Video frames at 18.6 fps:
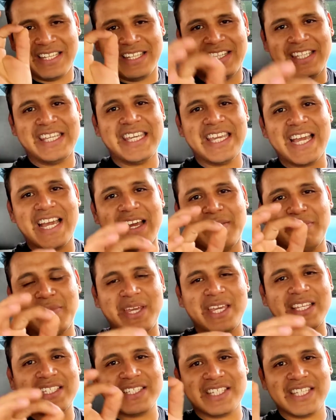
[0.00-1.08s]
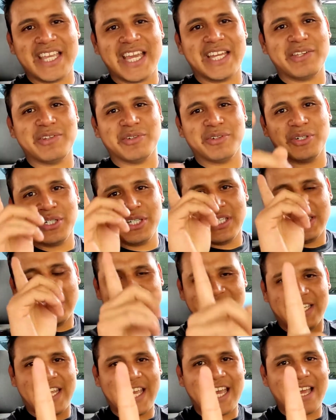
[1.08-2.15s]
Día, mes y año.
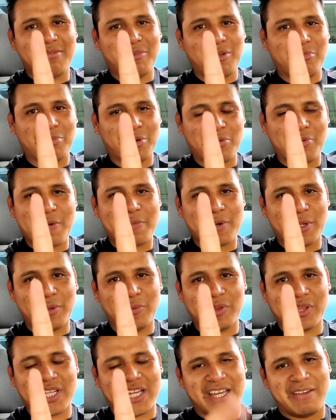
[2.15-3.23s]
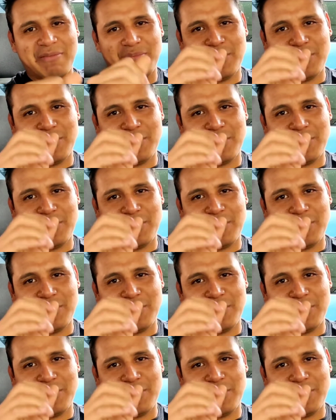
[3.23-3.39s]
Sería mi primera pregunta.